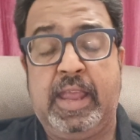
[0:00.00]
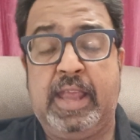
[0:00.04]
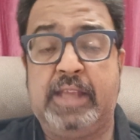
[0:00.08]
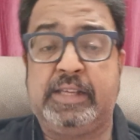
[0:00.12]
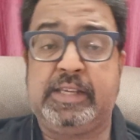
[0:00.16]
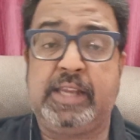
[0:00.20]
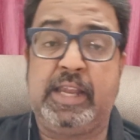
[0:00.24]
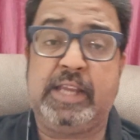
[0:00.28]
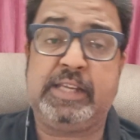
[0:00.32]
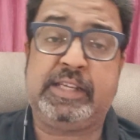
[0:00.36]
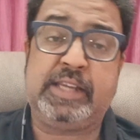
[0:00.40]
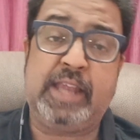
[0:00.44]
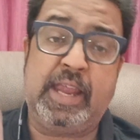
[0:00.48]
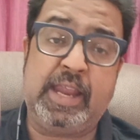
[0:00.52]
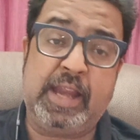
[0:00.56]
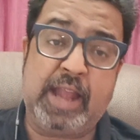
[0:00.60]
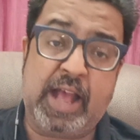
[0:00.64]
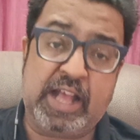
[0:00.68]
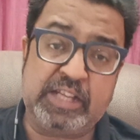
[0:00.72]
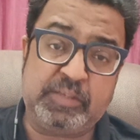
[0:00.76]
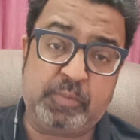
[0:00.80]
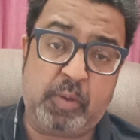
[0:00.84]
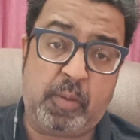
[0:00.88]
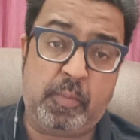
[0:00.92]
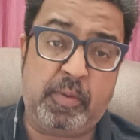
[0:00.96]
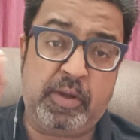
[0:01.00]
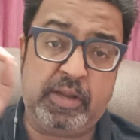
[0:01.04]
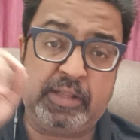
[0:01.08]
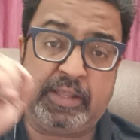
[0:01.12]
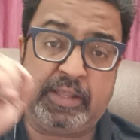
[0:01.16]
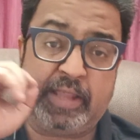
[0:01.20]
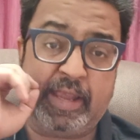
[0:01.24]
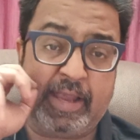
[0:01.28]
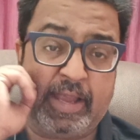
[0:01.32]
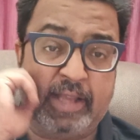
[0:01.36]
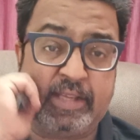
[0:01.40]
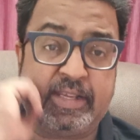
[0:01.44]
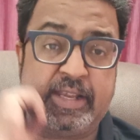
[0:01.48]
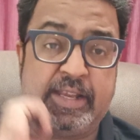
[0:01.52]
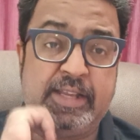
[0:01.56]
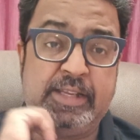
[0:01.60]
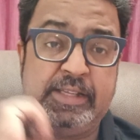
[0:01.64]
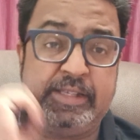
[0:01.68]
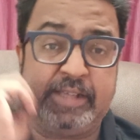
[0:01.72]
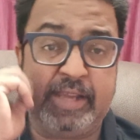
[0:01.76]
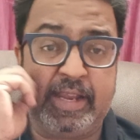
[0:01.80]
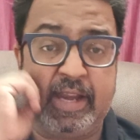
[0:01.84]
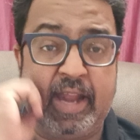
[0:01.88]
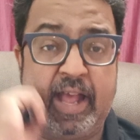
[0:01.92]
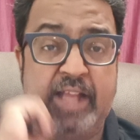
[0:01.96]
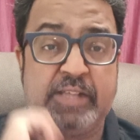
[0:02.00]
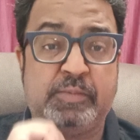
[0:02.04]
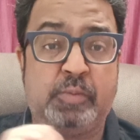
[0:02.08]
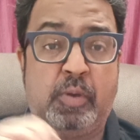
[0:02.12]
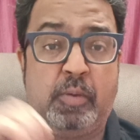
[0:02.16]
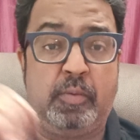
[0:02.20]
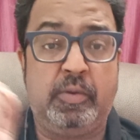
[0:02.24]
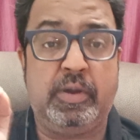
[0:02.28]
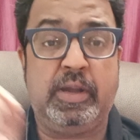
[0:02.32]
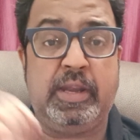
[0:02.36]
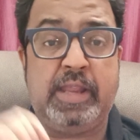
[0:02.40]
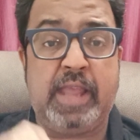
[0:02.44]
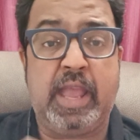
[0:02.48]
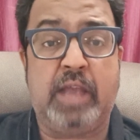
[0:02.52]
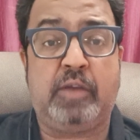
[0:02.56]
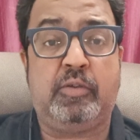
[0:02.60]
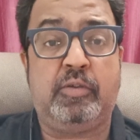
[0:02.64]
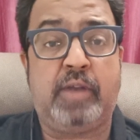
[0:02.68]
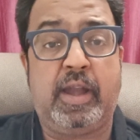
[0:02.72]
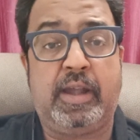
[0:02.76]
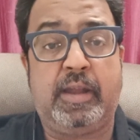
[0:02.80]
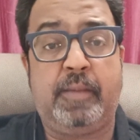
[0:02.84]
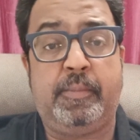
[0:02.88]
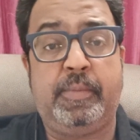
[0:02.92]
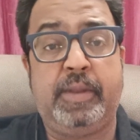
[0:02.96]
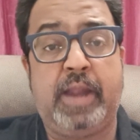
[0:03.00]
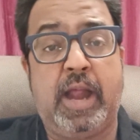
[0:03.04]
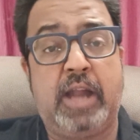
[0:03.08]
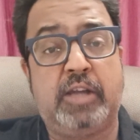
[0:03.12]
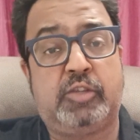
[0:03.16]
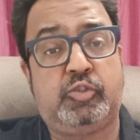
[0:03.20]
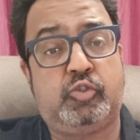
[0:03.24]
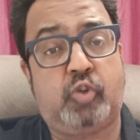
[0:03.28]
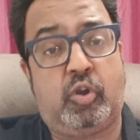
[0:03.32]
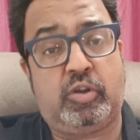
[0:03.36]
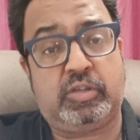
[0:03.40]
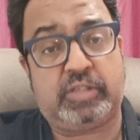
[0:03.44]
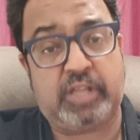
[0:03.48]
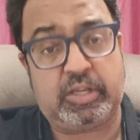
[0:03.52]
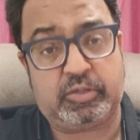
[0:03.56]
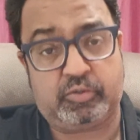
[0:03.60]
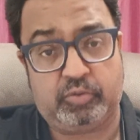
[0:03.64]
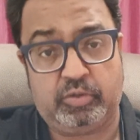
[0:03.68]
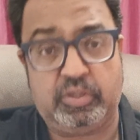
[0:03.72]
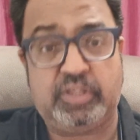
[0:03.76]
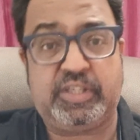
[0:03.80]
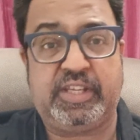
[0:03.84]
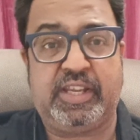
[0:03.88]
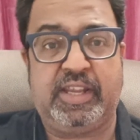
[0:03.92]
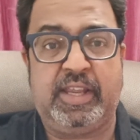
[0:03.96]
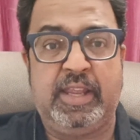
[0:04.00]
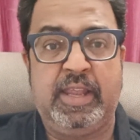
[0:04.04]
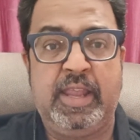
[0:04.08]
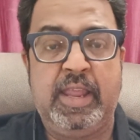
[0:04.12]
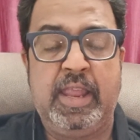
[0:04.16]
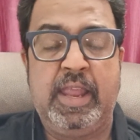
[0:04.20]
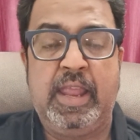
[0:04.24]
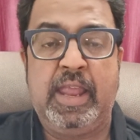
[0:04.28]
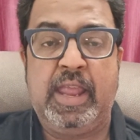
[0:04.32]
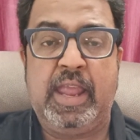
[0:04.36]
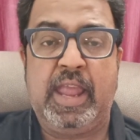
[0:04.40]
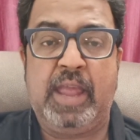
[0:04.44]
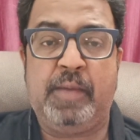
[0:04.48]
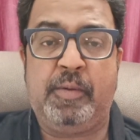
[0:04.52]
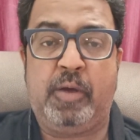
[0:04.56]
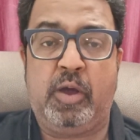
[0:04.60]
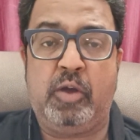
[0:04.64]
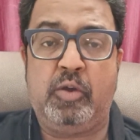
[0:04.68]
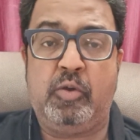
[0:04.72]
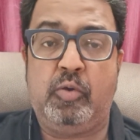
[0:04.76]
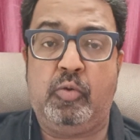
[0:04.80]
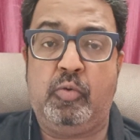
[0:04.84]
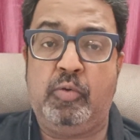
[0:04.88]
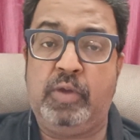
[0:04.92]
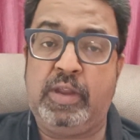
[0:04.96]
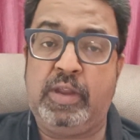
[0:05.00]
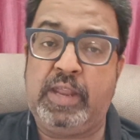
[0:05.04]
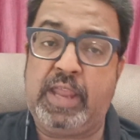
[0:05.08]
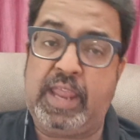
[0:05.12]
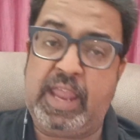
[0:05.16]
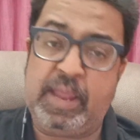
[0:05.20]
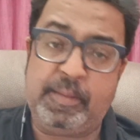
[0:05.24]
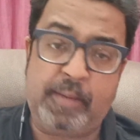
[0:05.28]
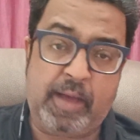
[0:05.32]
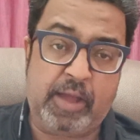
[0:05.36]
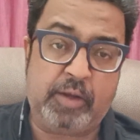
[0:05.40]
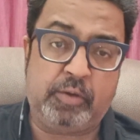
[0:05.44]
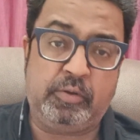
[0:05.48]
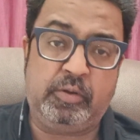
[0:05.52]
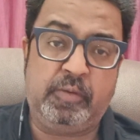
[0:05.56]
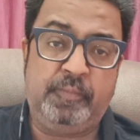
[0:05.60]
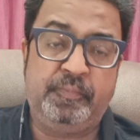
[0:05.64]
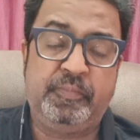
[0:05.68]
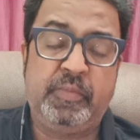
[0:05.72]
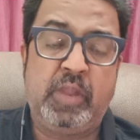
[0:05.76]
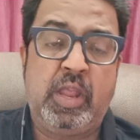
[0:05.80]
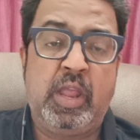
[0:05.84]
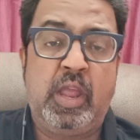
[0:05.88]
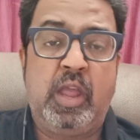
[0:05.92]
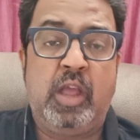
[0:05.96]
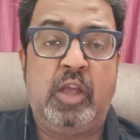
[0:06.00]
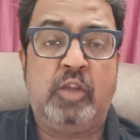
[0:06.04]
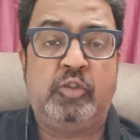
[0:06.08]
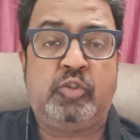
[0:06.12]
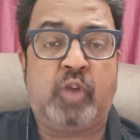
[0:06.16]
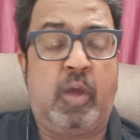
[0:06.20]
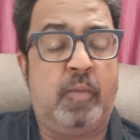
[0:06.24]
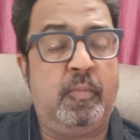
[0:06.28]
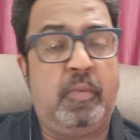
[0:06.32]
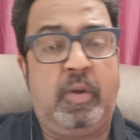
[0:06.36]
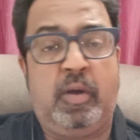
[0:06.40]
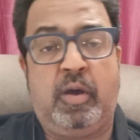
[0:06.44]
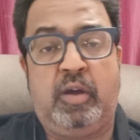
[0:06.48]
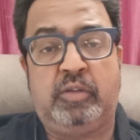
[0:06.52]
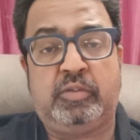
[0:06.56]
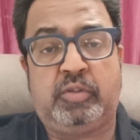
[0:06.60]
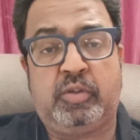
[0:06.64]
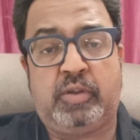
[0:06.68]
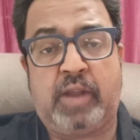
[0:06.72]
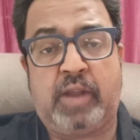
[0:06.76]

এসে সেই রাজভবনে থেকেছেন যে রাজভবন নিয়ে এখন একটা বিরাট চর্চা চলছে এবং উনি এবারও সম্ভবত